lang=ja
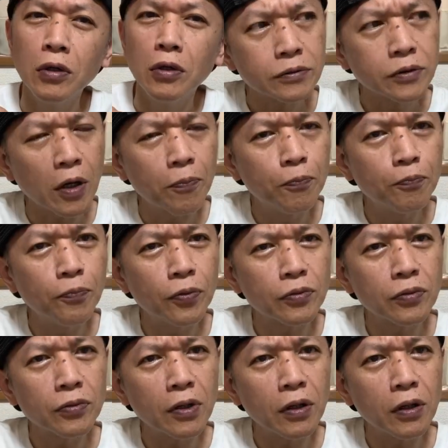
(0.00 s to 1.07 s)
札
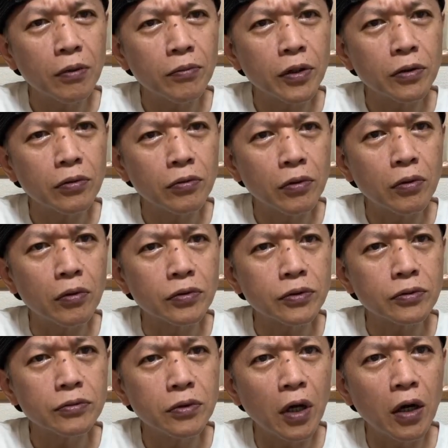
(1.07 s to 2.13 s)
幌ラーメンの
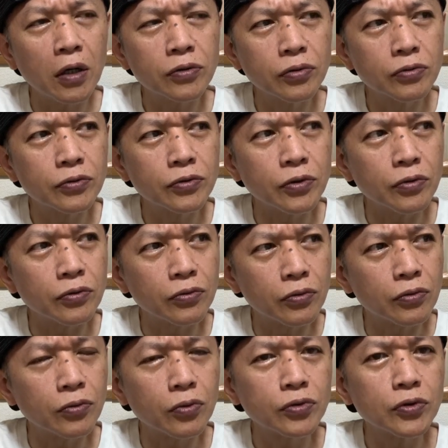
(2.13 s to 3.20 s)
ラードっていう
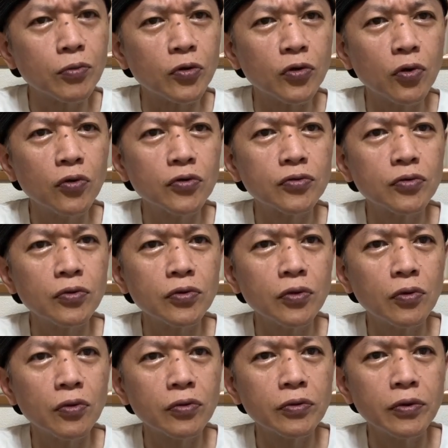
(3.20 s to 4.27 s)
と、どうしても表層に
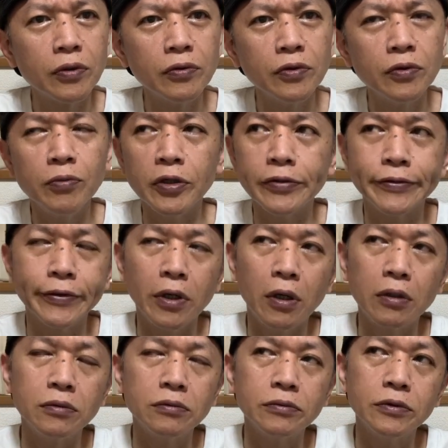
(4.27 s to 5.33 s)
覆ってるイメージが
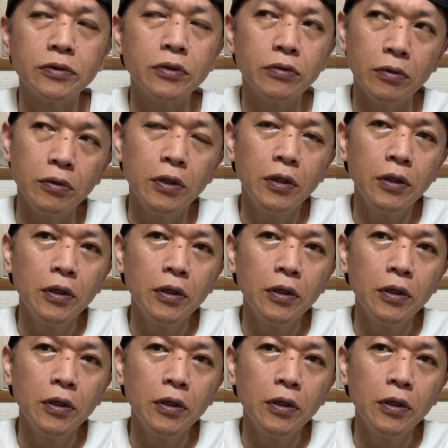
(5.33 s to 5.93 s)
あるんですけど、